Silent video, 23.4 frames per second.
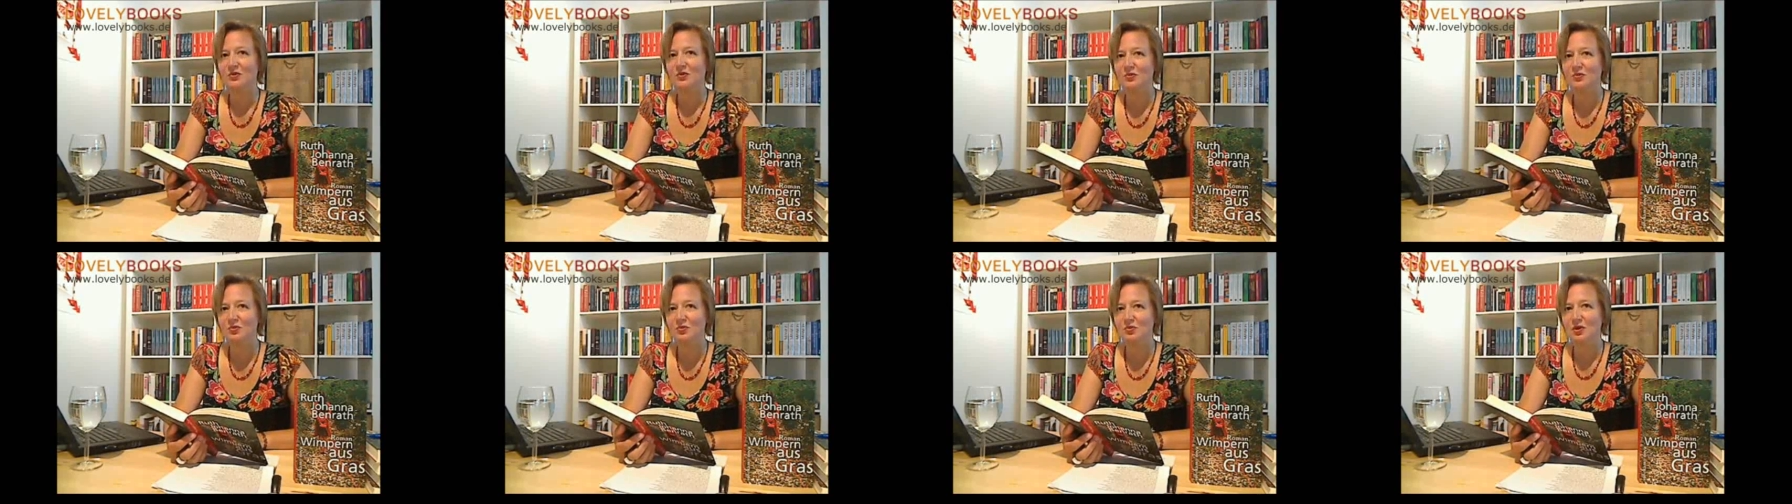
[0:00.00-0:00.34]

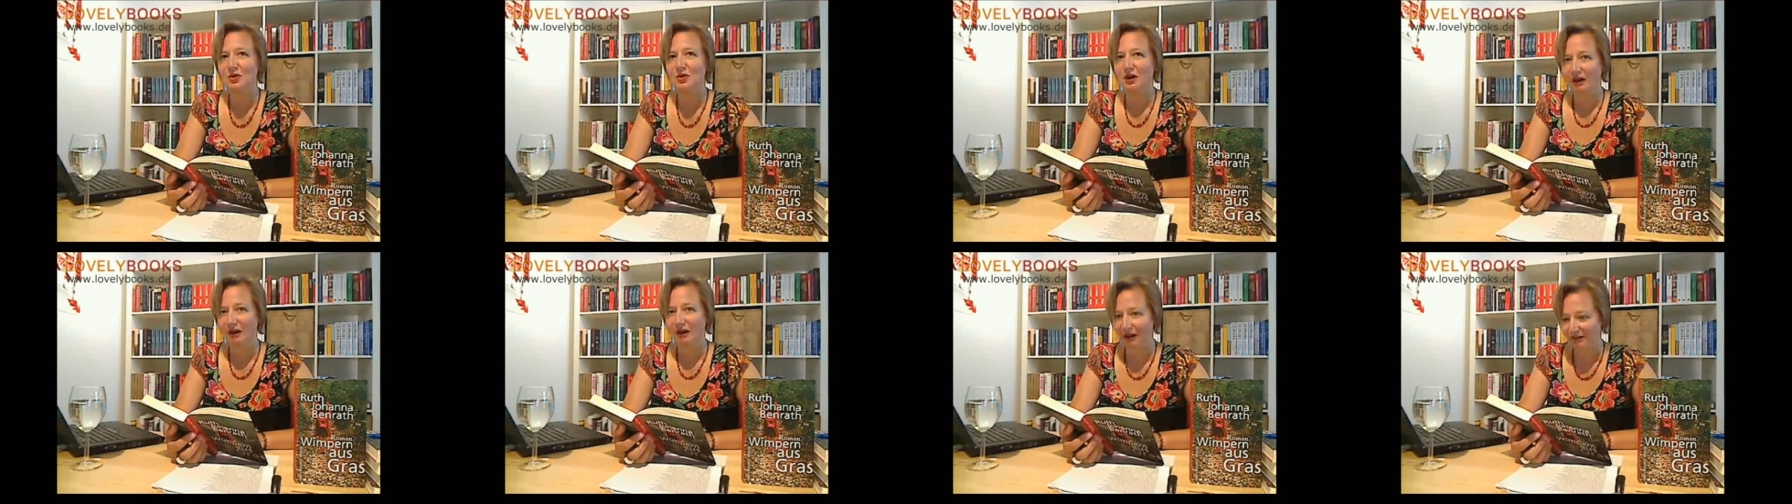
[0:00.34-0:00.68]

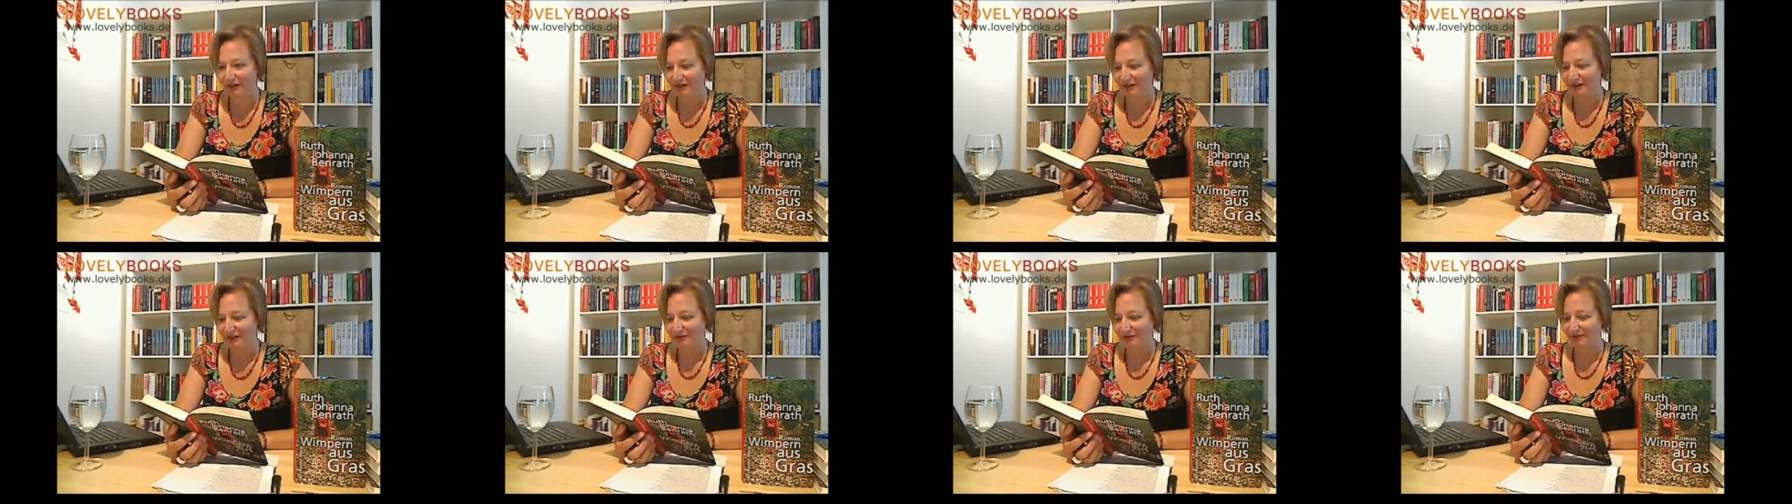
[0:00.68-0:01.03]
Für
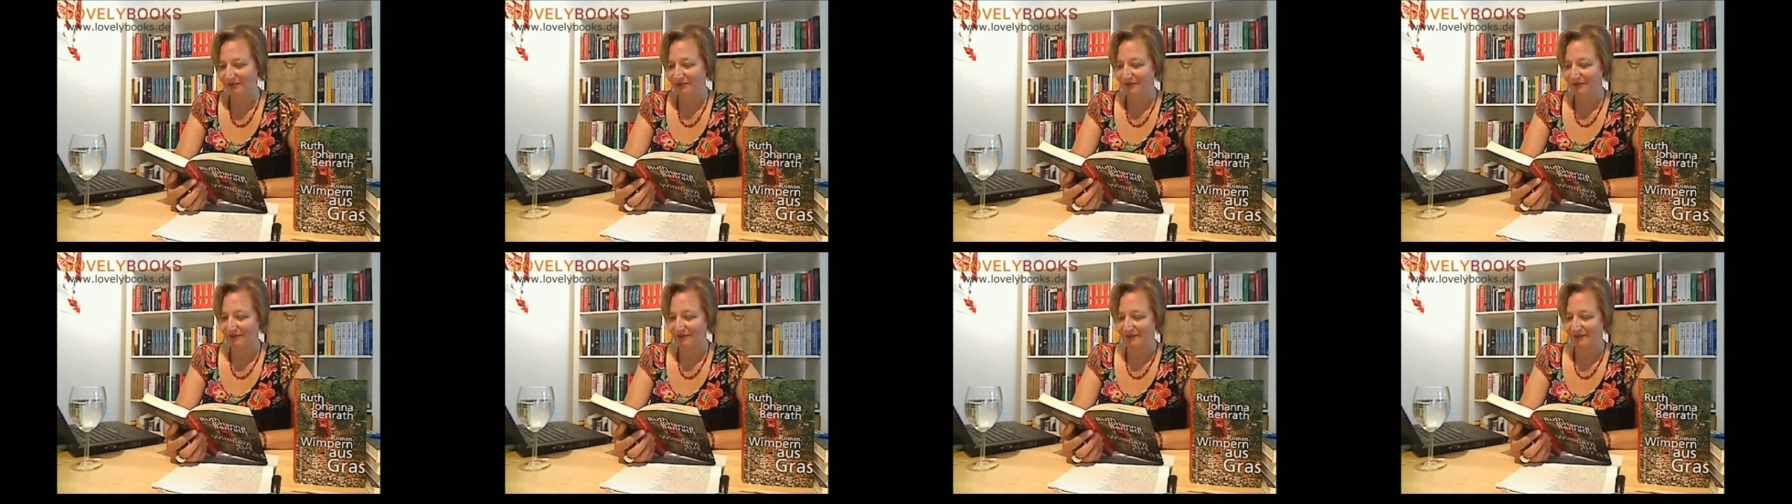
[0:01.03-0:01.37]
Anna.
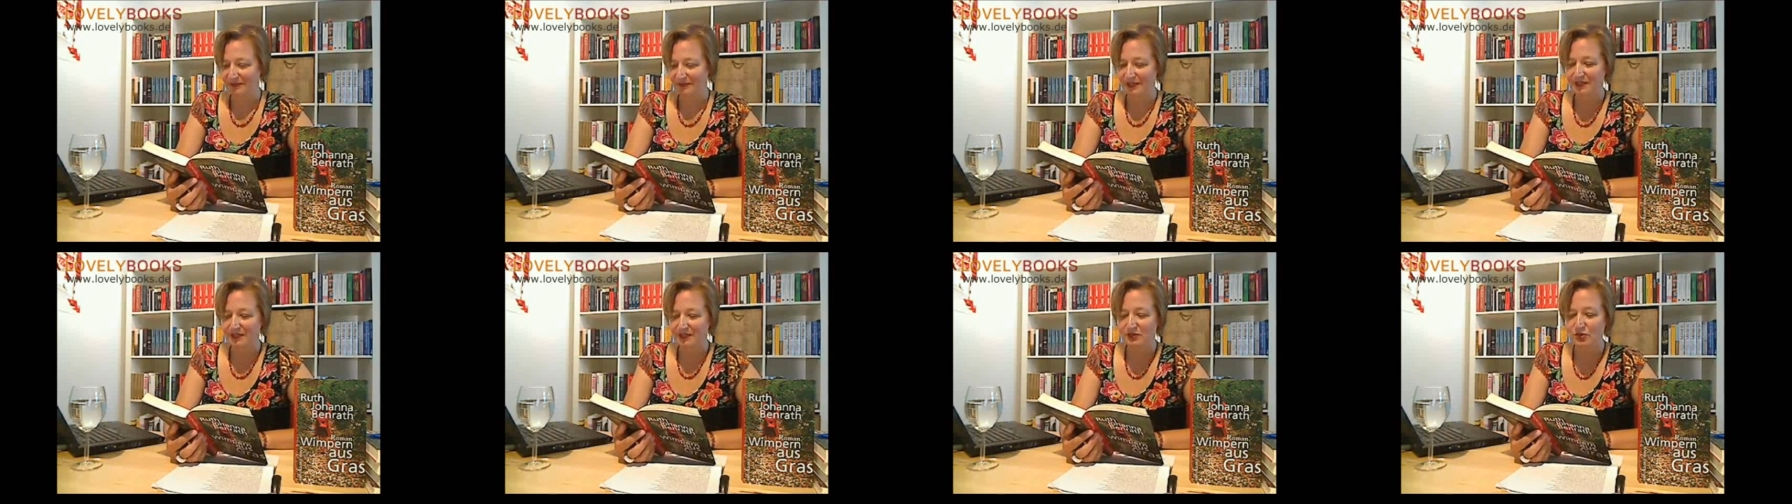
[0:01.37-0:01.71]

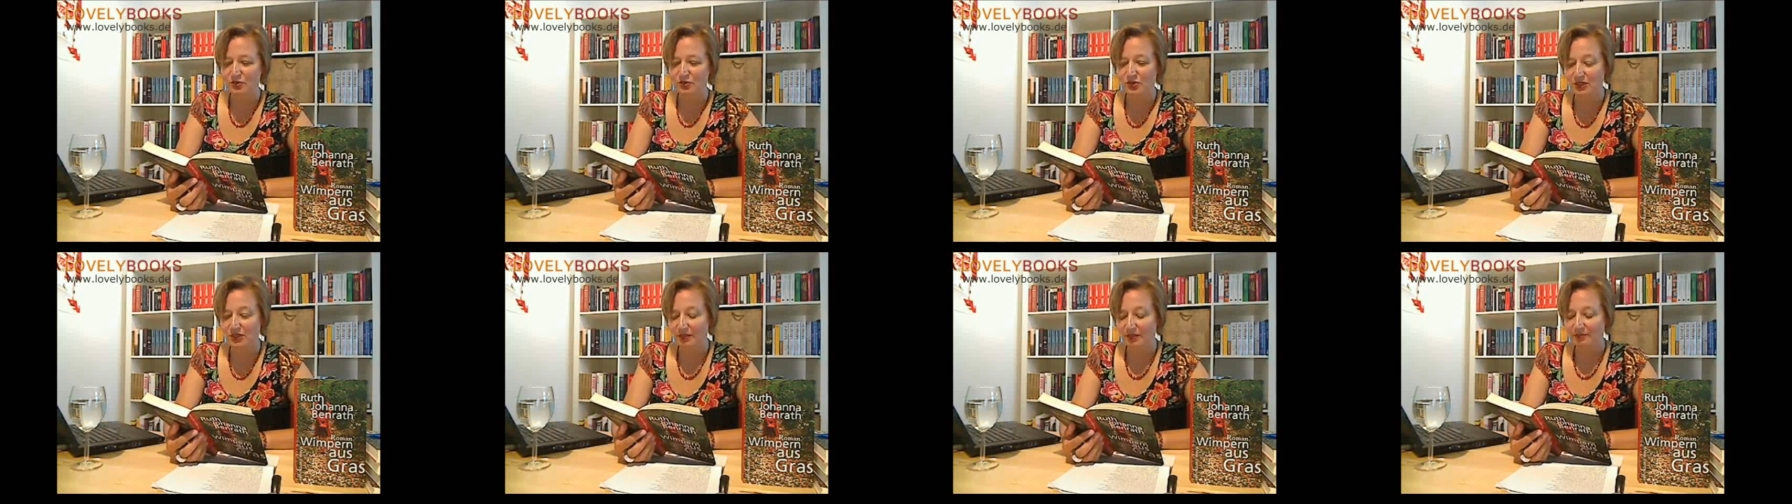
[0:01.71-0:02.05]

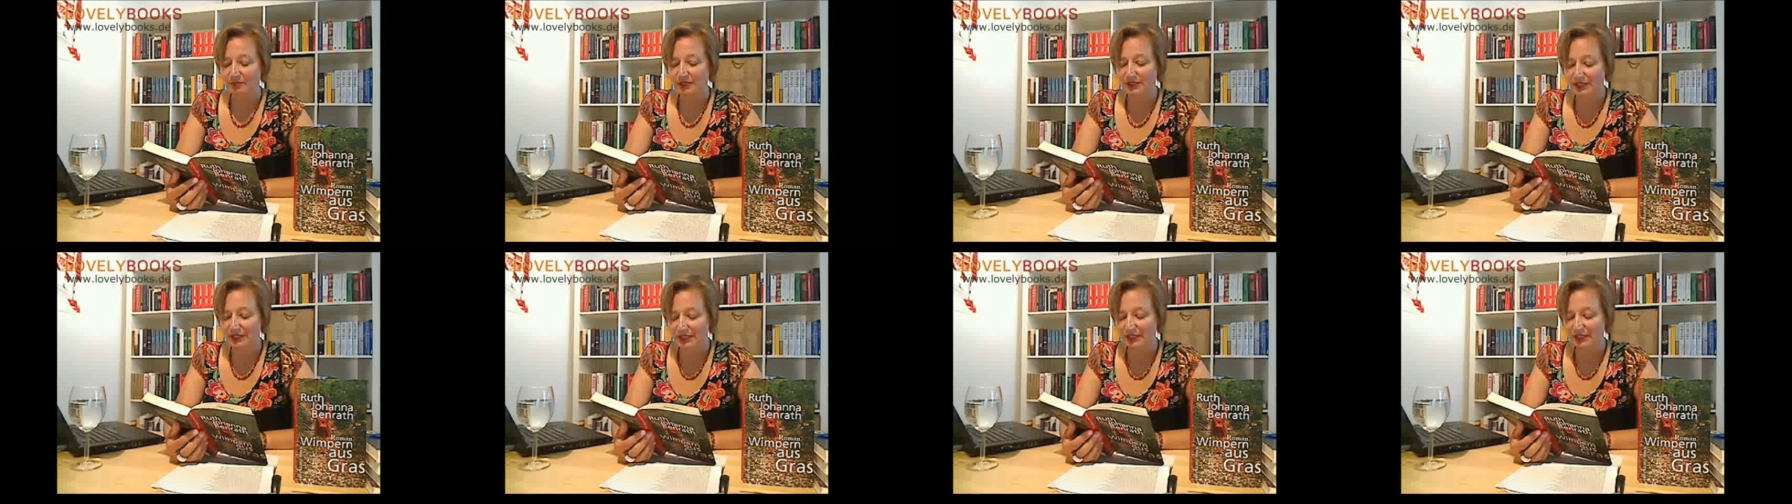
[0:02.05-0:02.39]
Zu
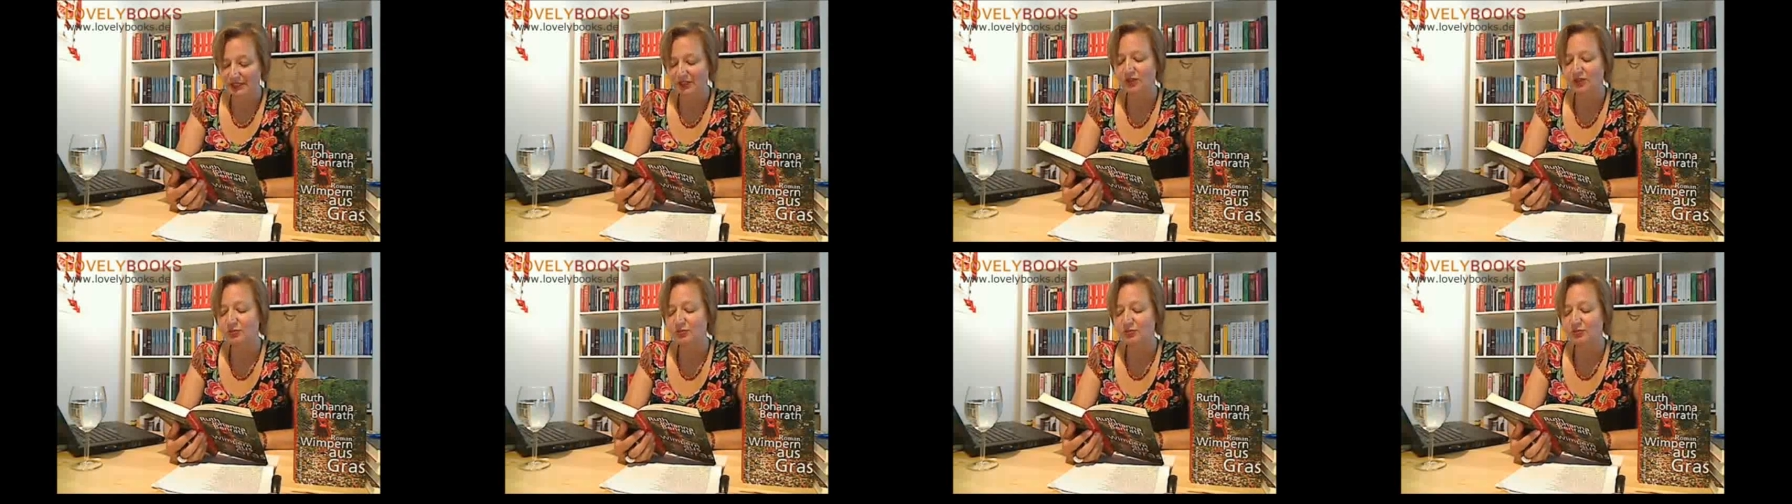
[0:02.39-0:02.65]
deinem zehnten